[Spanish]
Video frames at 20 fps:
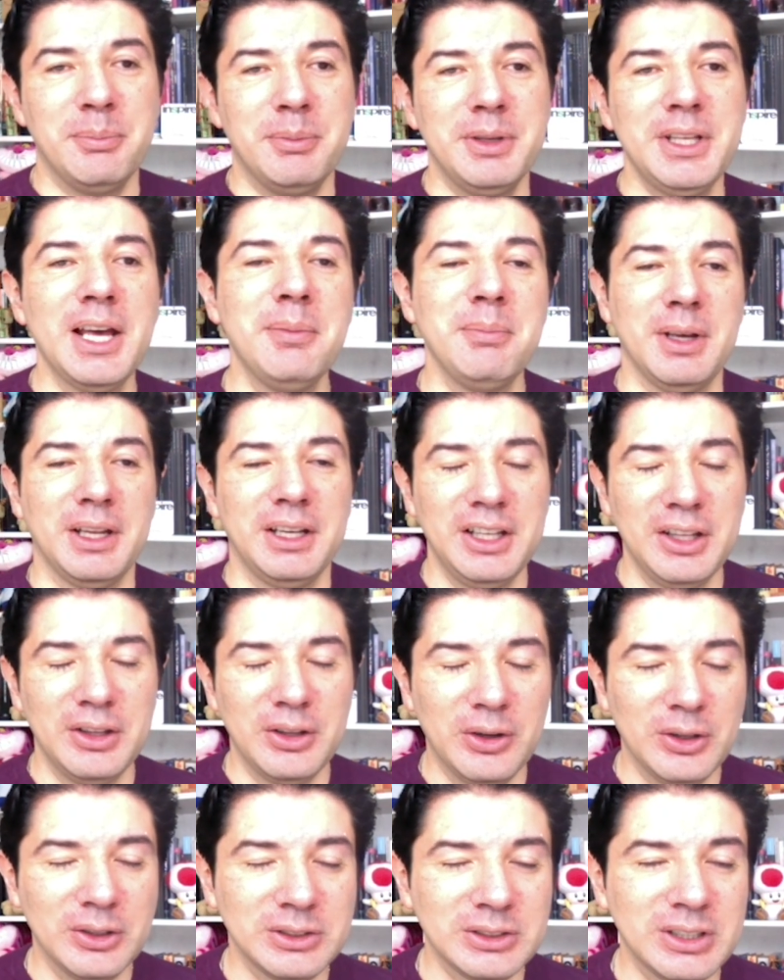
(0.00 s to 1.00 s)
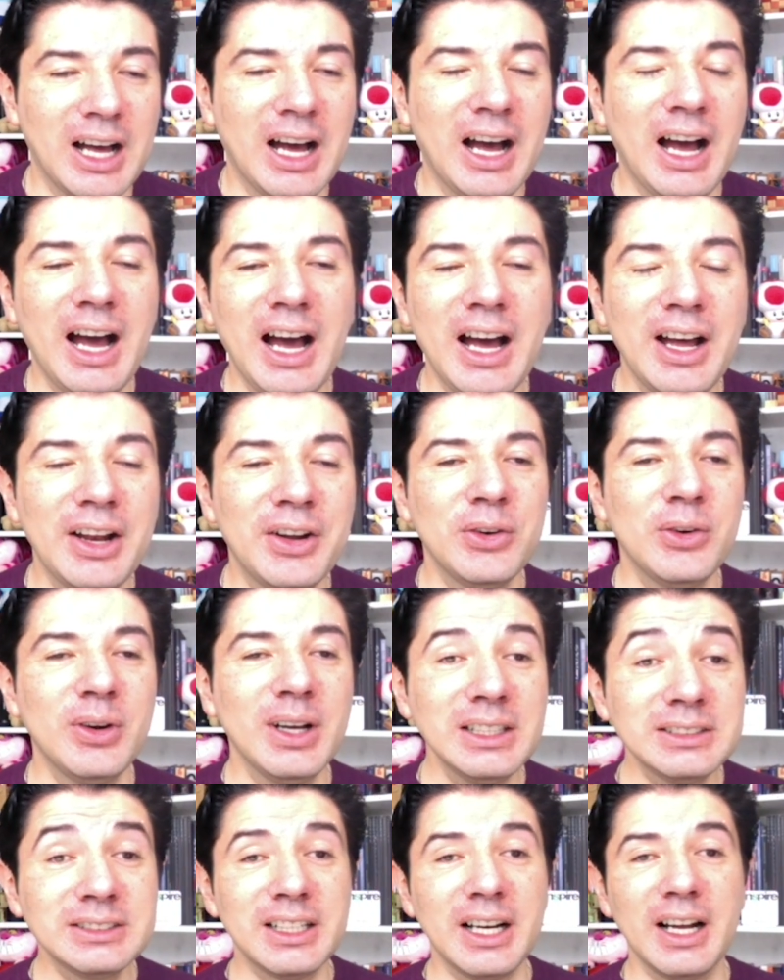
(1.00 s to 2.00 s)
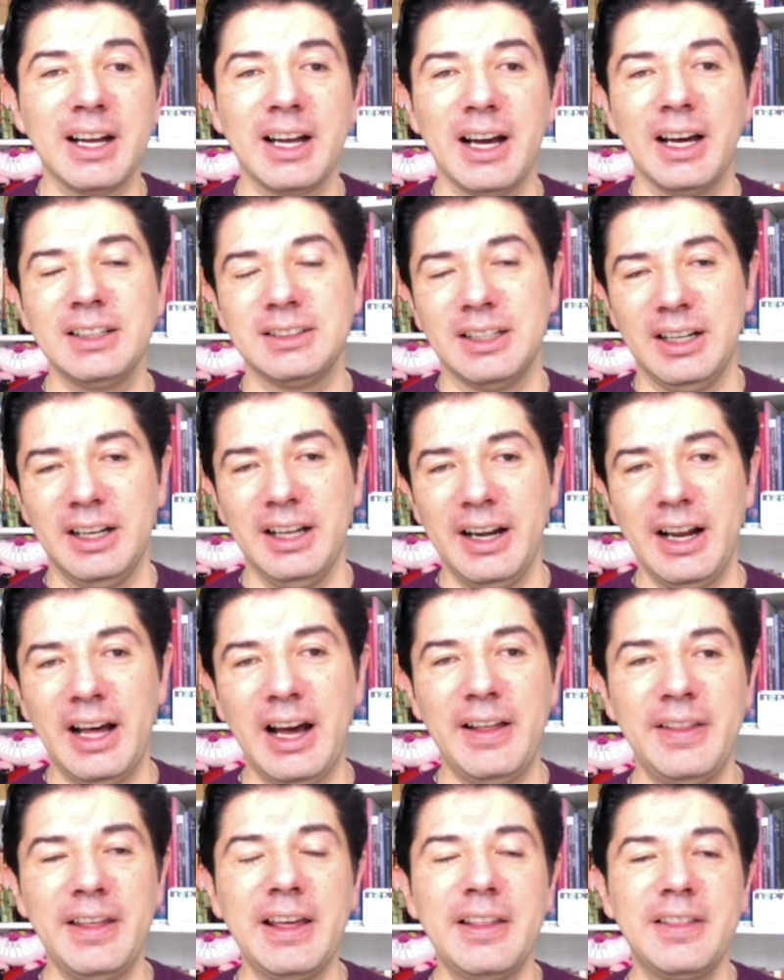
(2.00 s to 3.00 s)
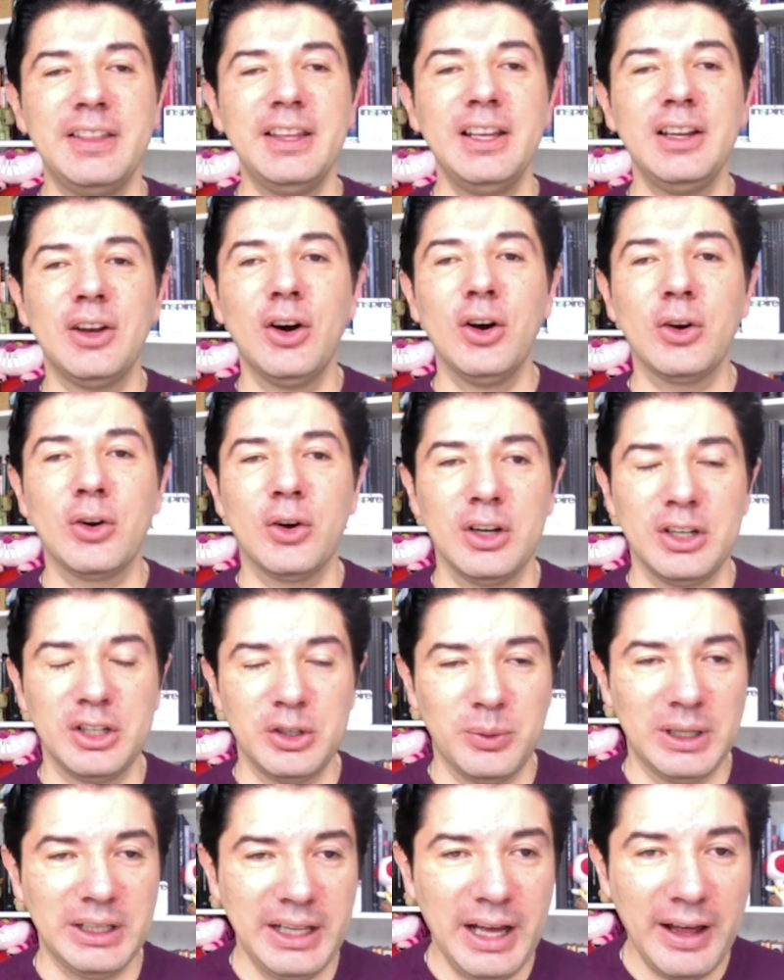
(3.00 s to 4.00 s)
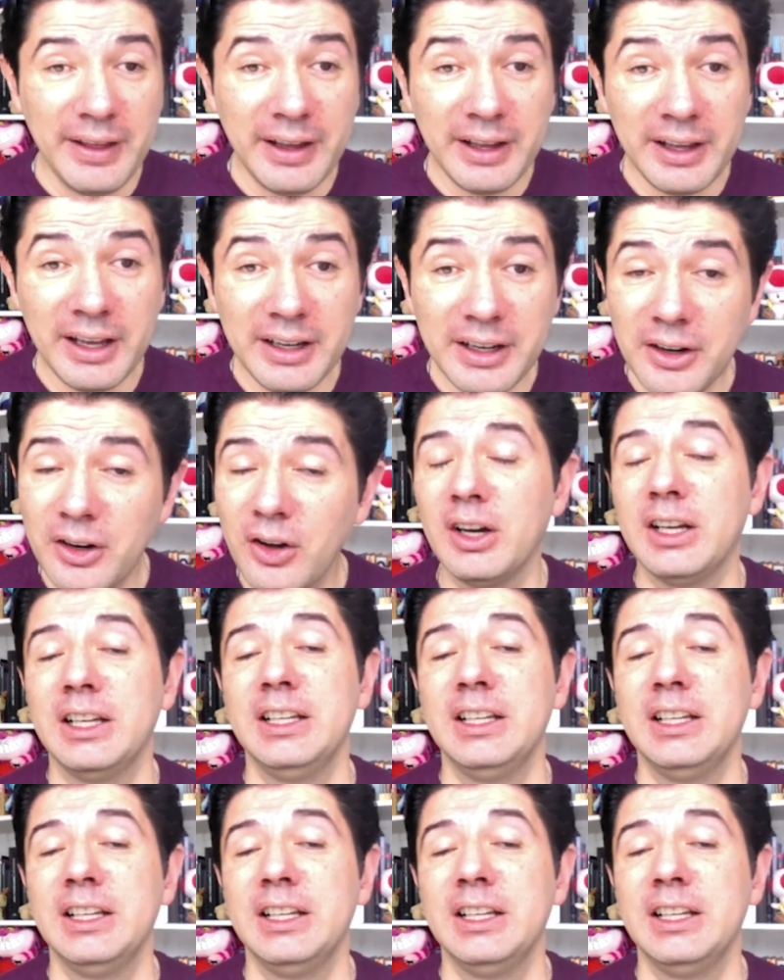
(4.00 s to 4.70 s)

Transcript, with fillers: bienvenidos a nuestra cartelera de Dilo con igualdad de género.